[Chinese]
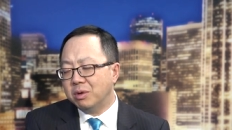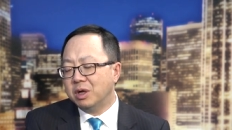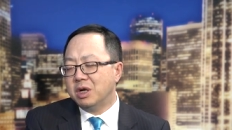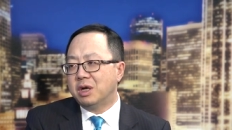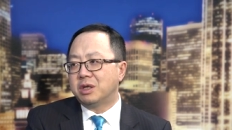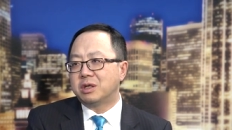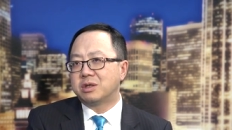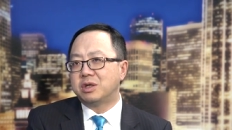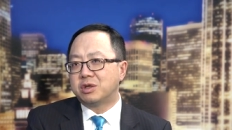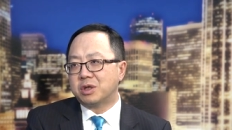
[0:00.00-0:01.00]
嗯，但是
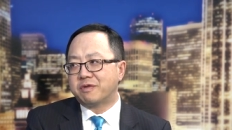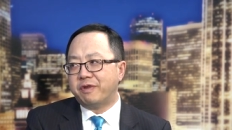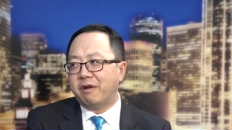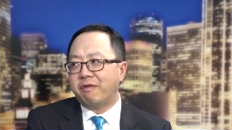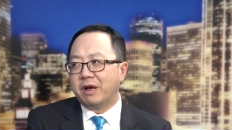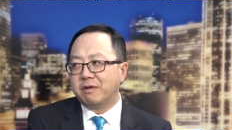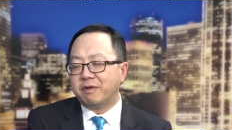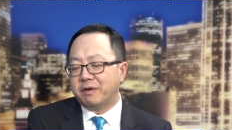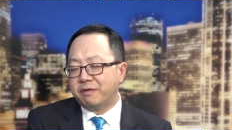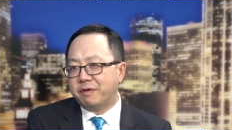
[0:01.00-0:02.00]
你知道放房
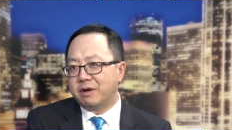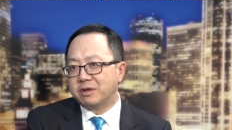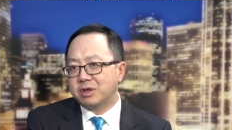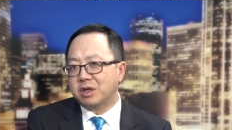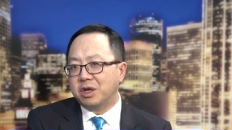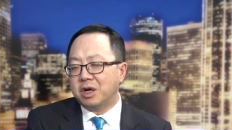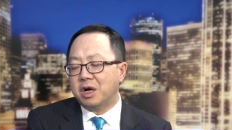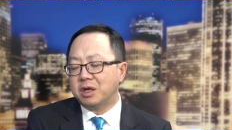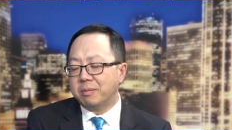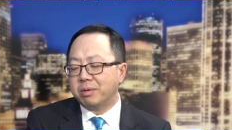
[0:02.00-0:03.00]
放放这个银
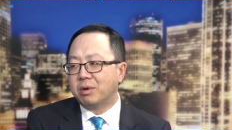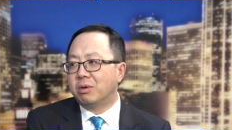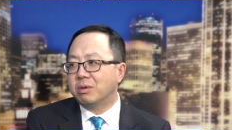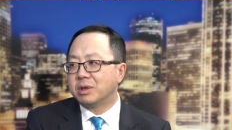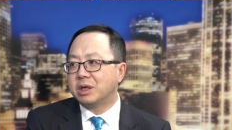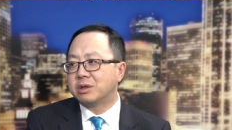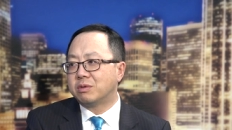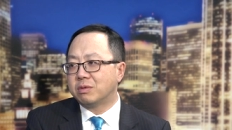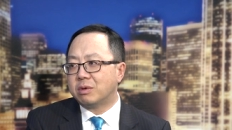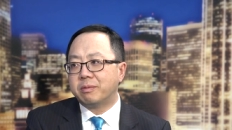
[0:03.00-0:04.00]
行也不够。但是
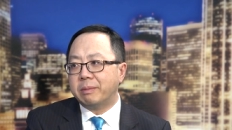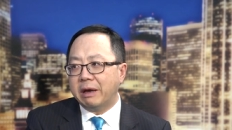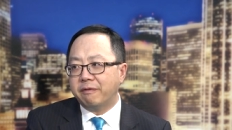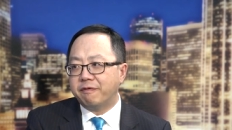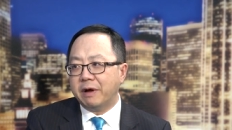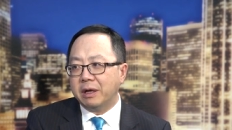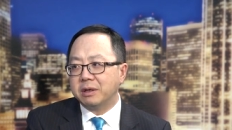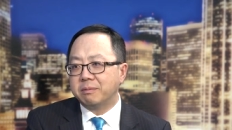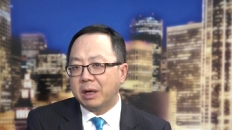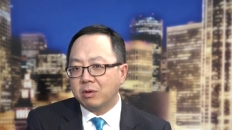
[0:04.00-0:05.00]
如果买房
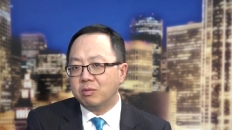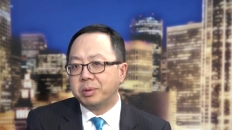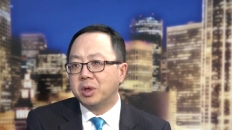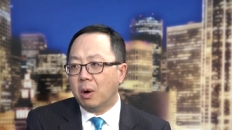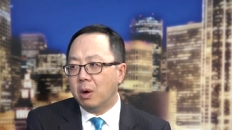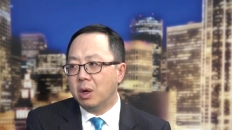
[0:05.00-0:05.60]
买股票，